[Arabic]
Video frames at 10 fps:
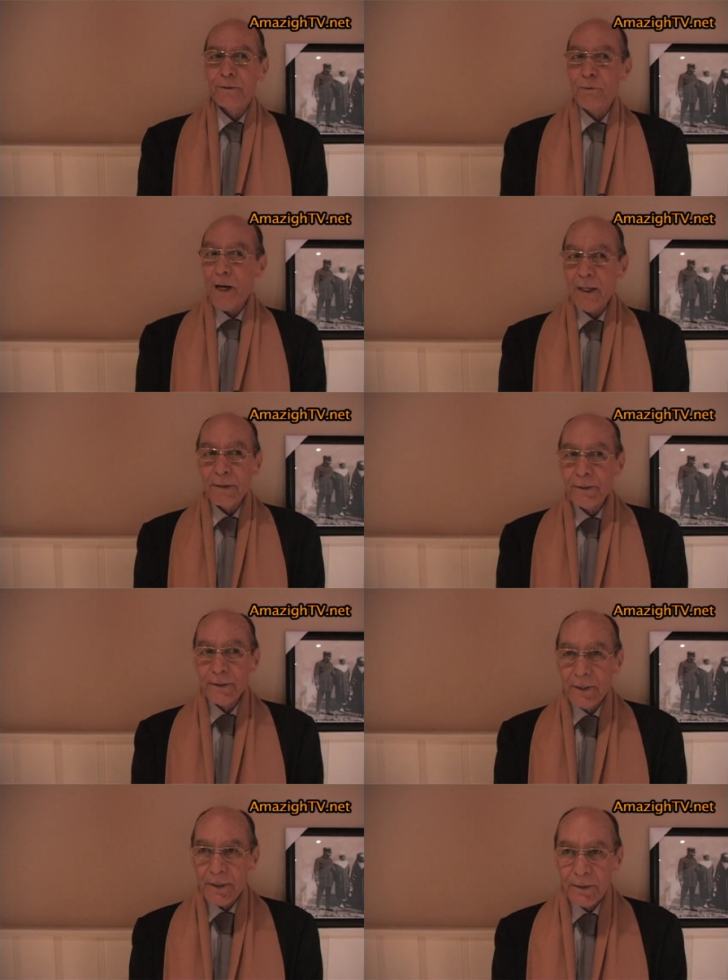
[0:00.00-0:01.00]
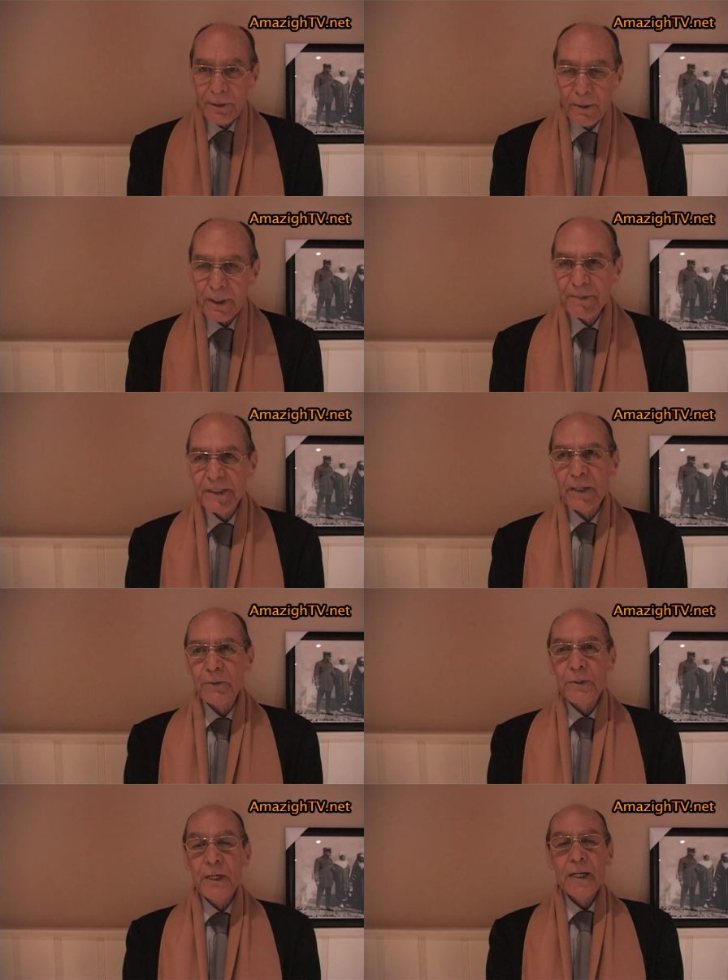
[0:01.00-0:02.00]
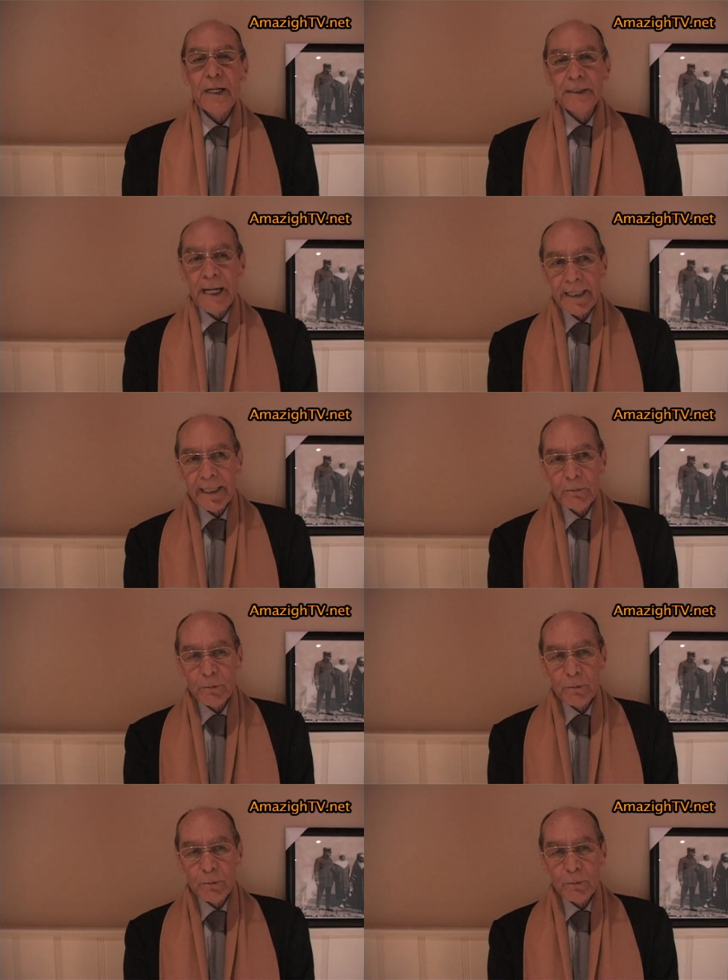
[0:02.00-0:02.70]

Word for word: دوا دوا مزقالو النهار